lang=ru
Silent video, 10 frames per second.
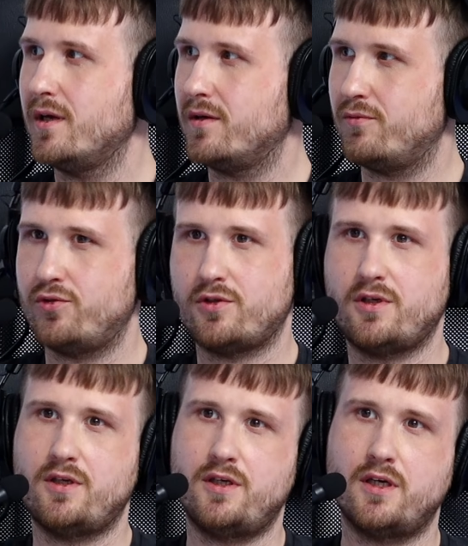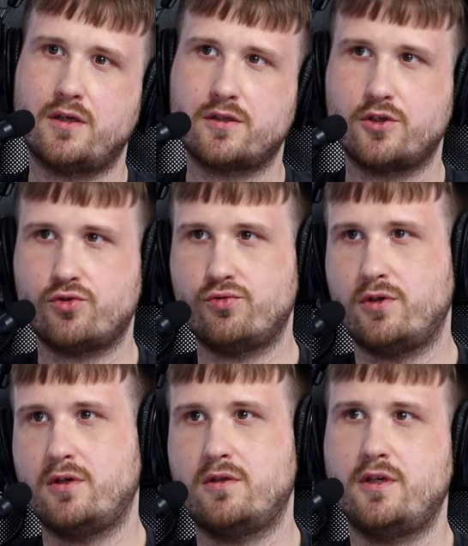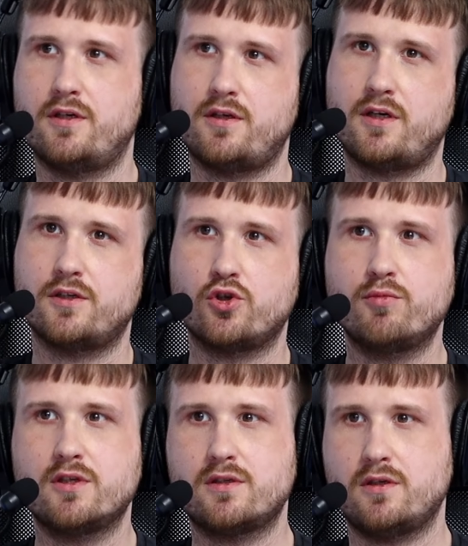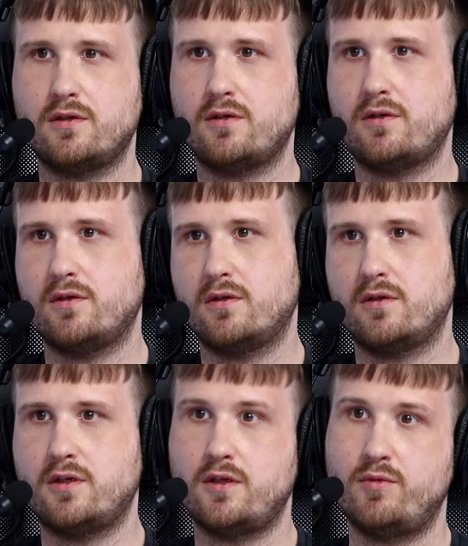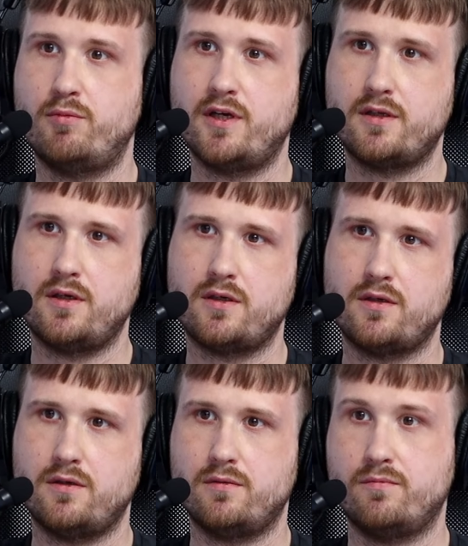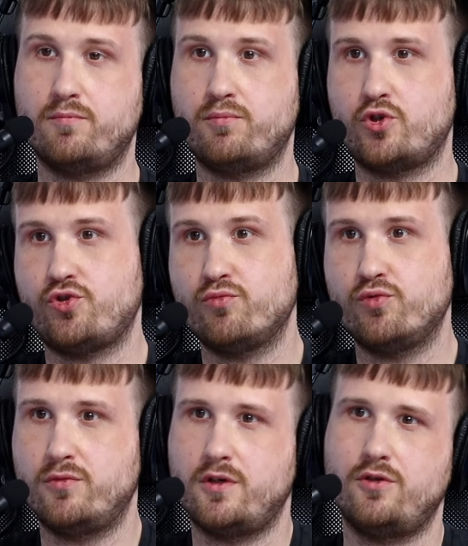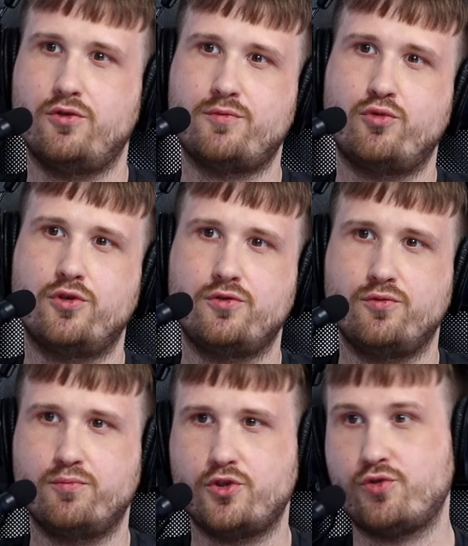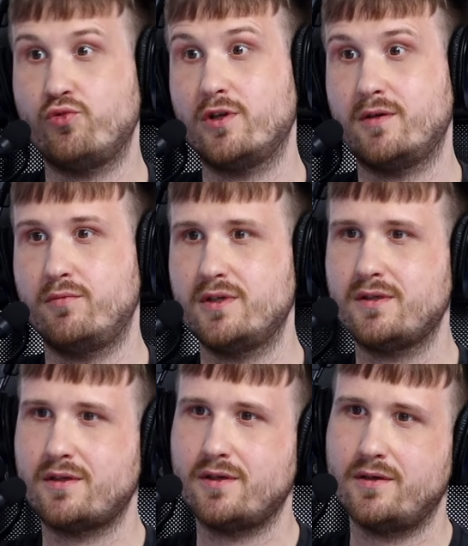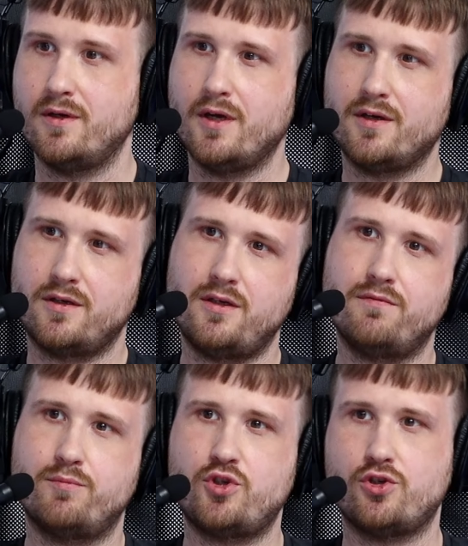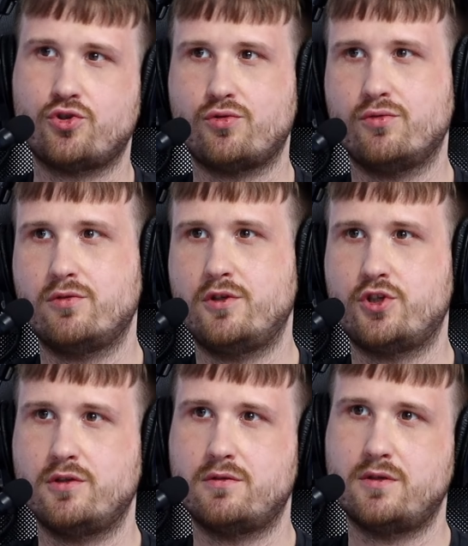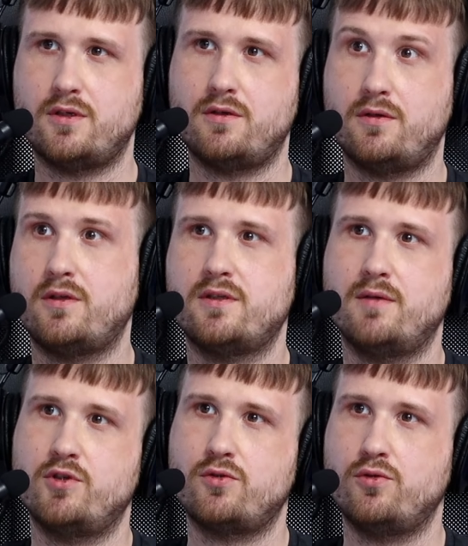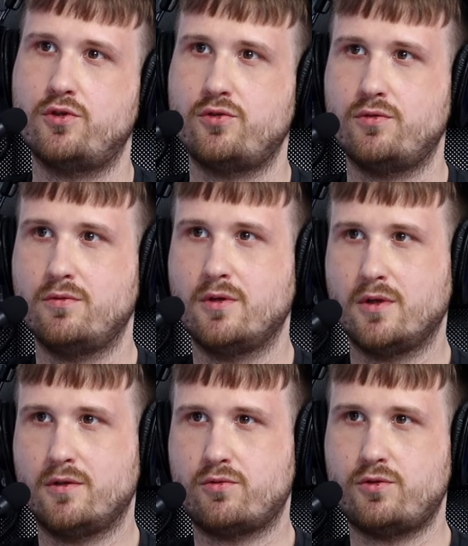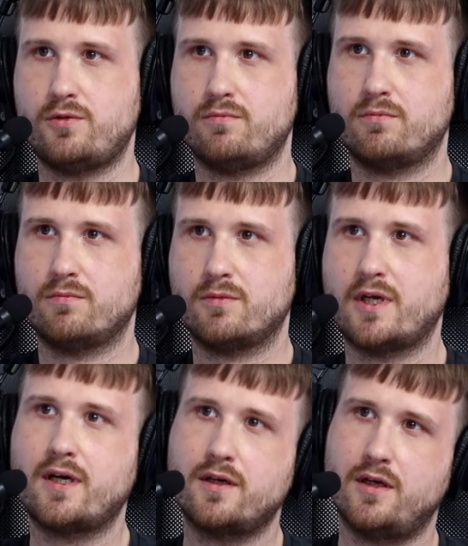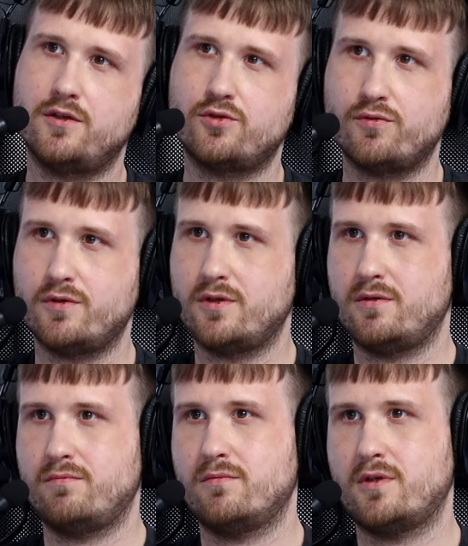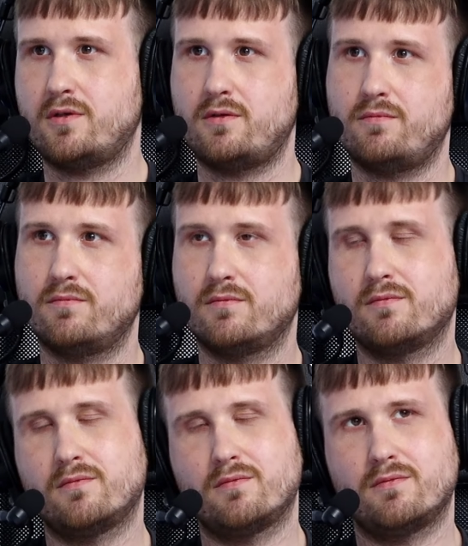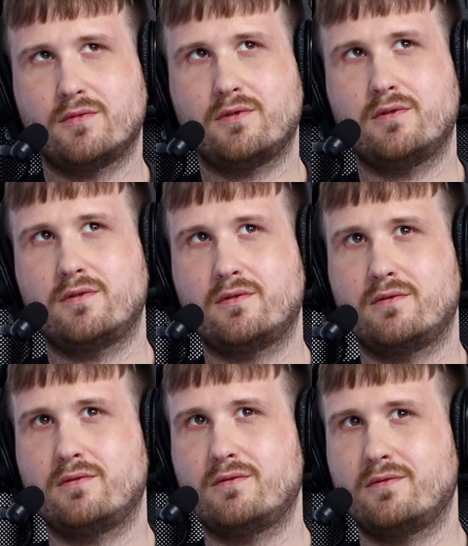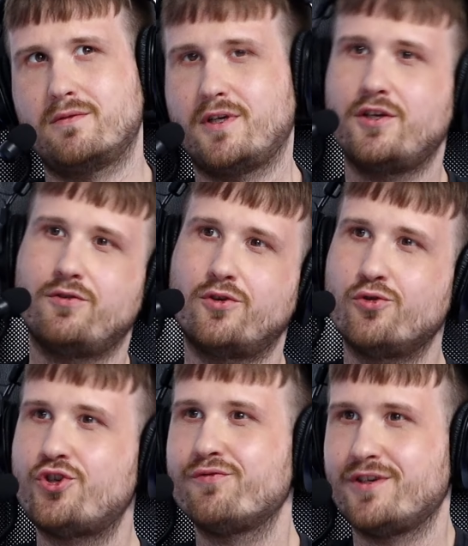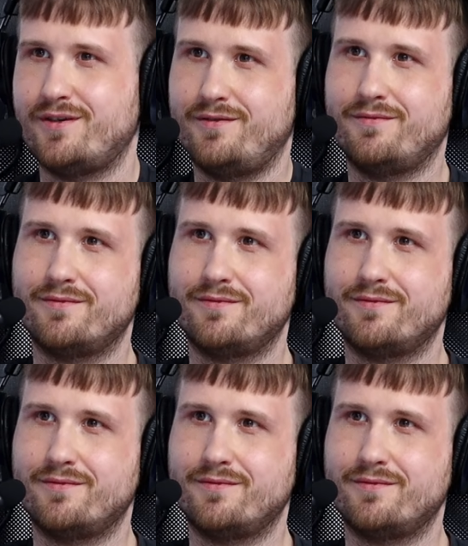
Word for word: Вот, и я расскажу о некоторых особенностях а, этой библиотеки, почему мы ее используем, почему она быстрая и вообще, что лежит за этой самой скоростью. То есть как реализованы а, а, эти ключевые